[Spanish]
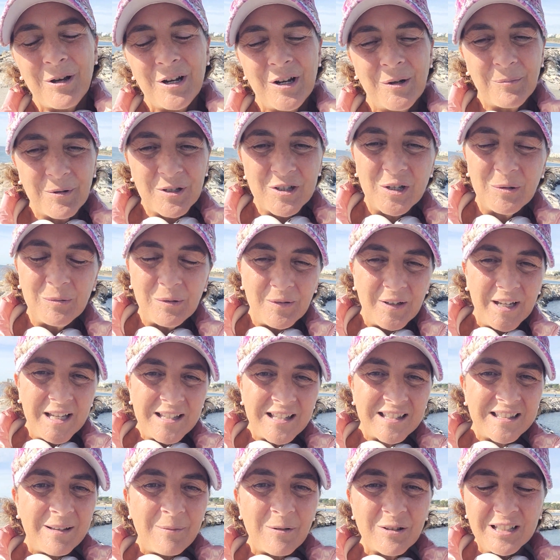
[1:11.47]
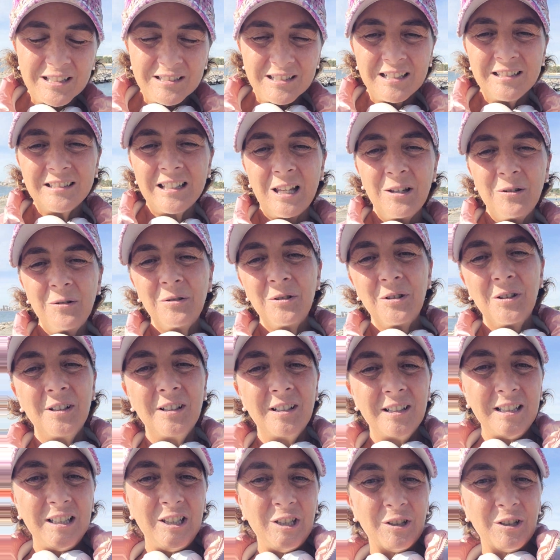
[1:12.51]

bueno, pues como veis estamos a 31,